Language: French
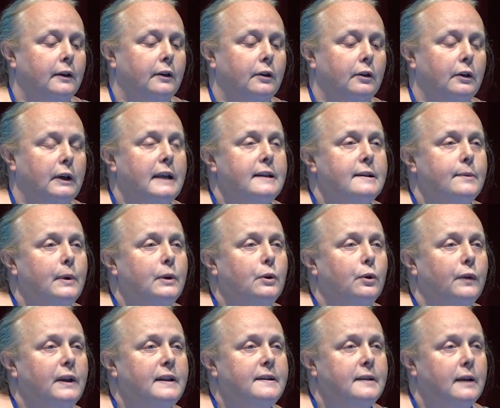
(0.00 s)
Euh, la semaine,
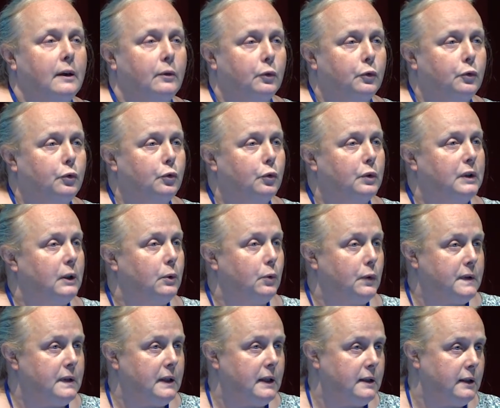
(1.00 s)
en fait, c'est avant tout donc, des
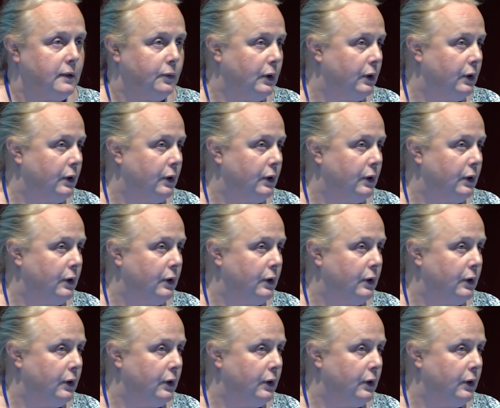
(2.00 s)
conseils qui